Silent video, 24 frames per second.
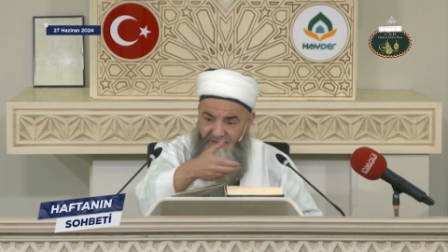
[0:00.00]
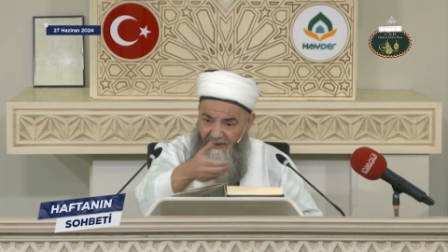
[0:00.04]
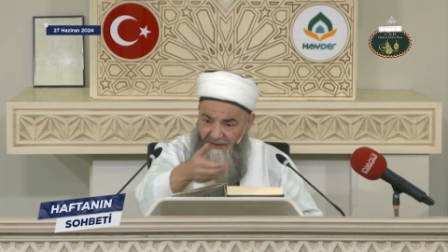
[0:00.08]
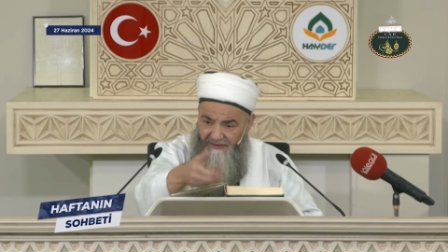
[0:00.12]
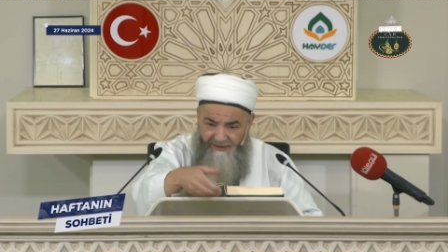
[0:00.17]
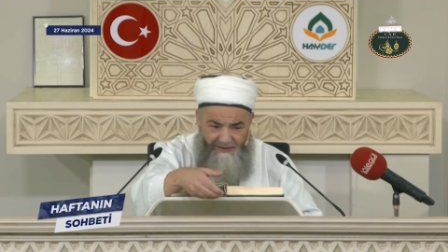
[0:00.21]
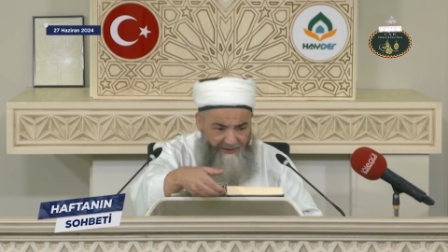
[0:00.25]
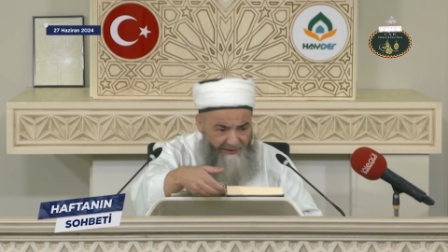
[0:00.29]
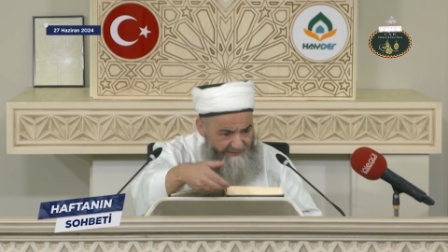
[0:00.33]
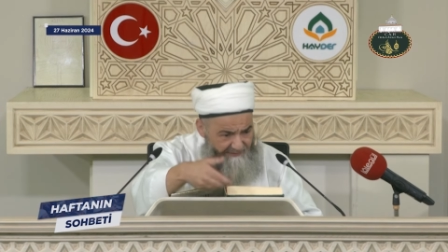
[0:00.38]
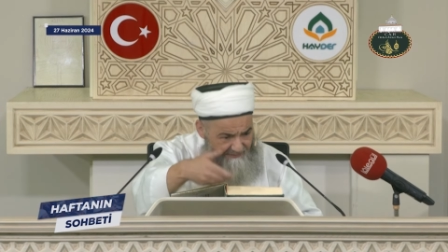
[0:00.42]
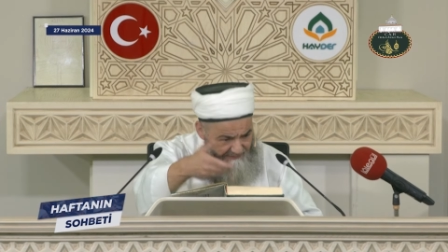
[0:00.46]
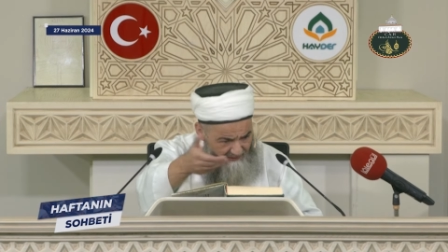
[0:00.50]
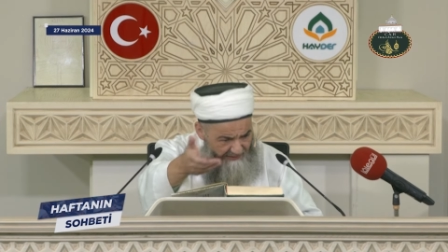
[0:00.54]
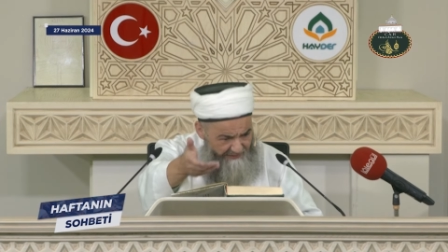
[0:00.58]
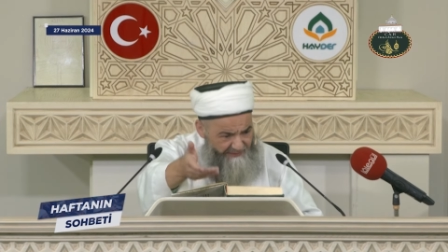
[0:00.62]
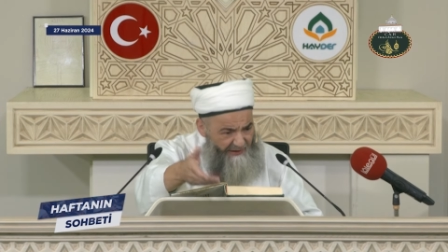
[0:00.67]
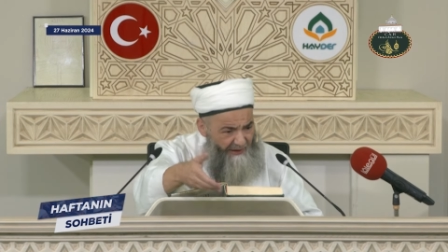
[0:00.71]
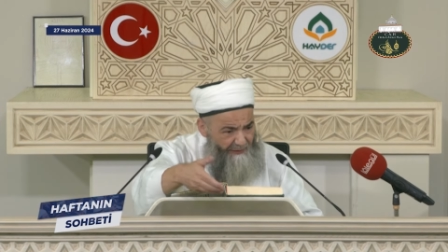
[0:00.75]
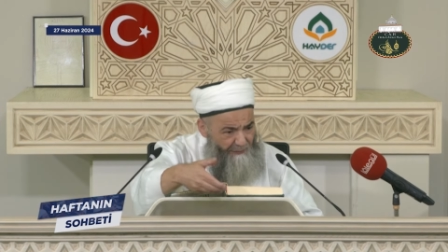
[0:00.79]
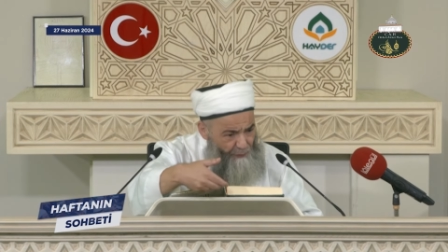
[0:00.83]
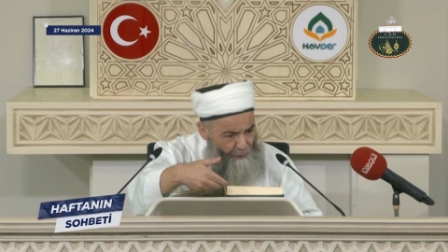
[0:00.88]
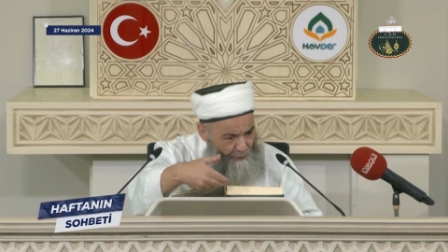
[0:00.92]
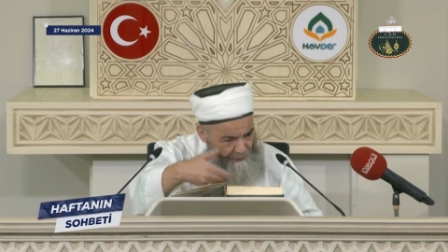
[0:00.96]
sadaka
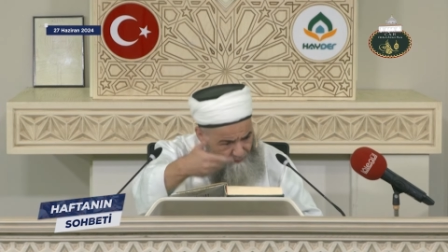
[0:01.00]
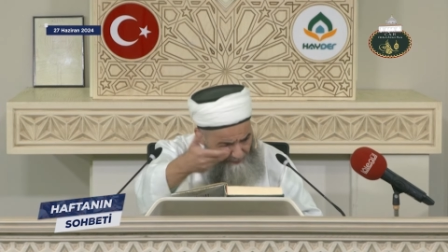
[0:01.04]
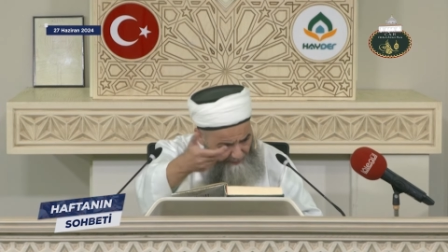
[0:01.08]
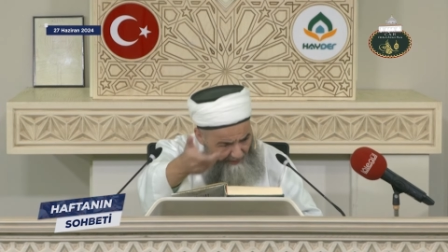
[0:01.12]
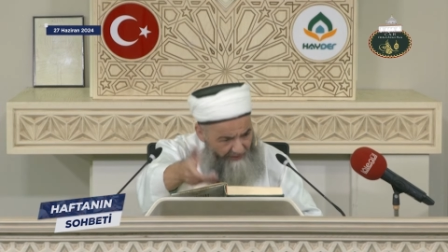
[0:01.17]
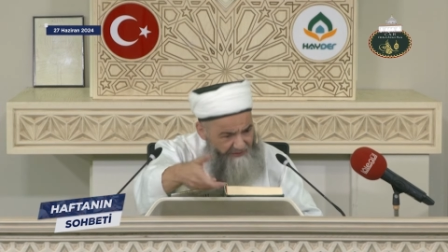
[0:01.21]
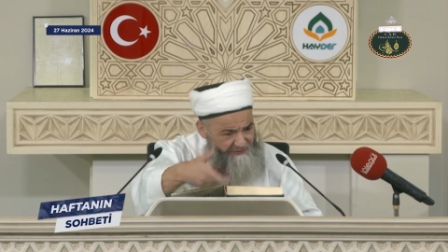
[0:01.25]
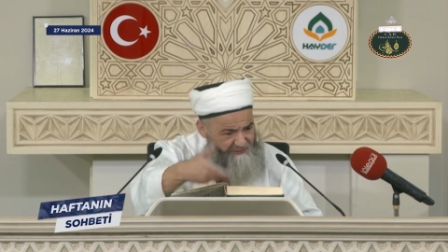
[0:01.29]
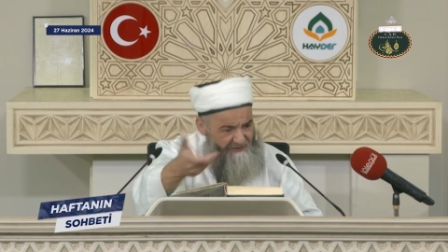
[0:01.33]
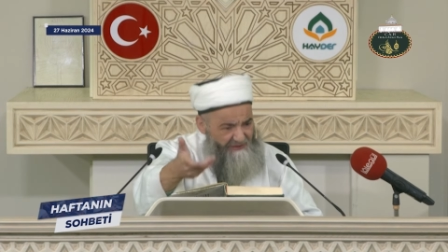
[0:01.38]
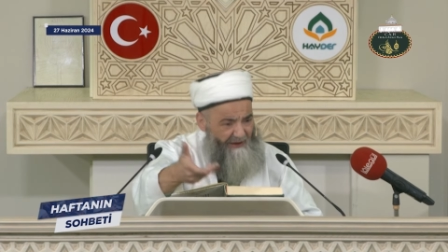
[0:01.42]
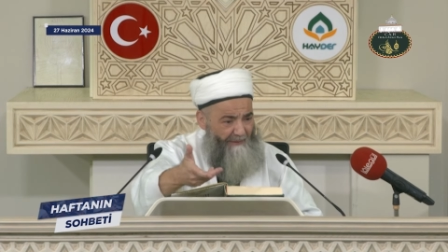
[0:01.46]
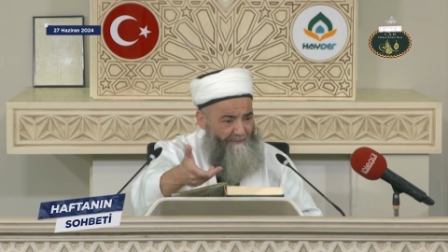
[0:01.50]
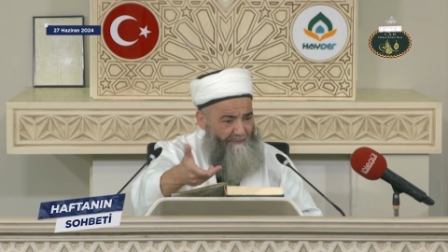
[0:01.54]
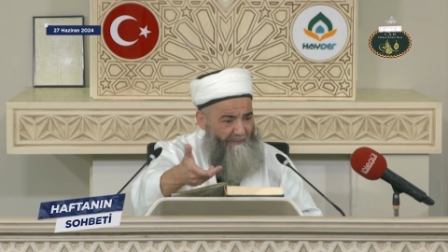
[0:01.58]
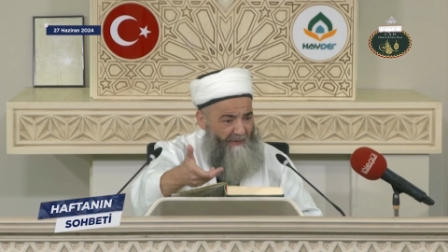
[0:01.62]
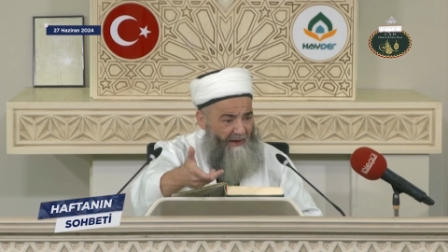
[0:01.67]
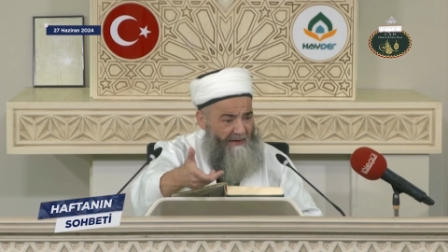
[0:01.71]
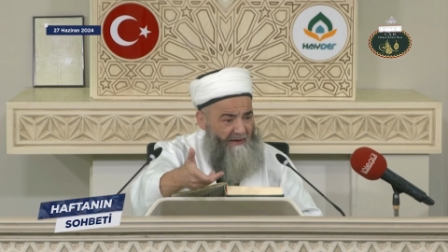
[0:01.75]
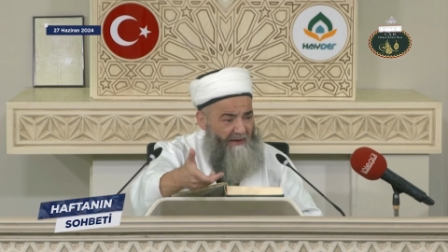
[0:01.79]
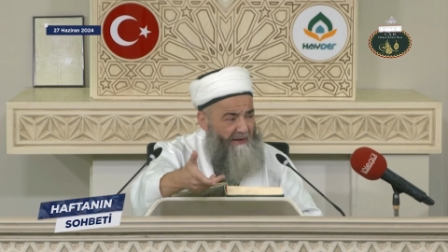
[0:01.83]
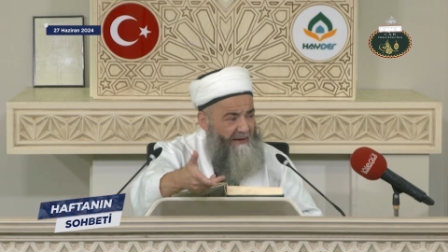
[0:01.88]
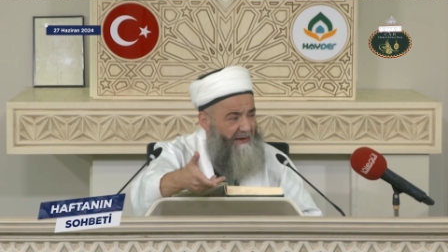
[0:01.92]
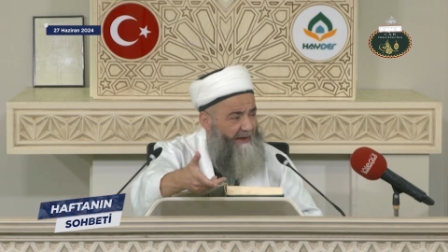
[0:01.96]
tasadduk, bağış
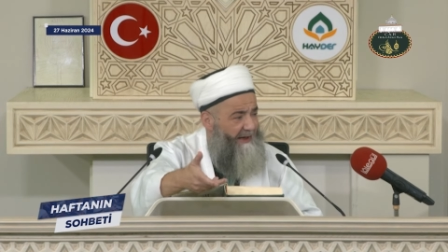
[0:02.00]
yapmak.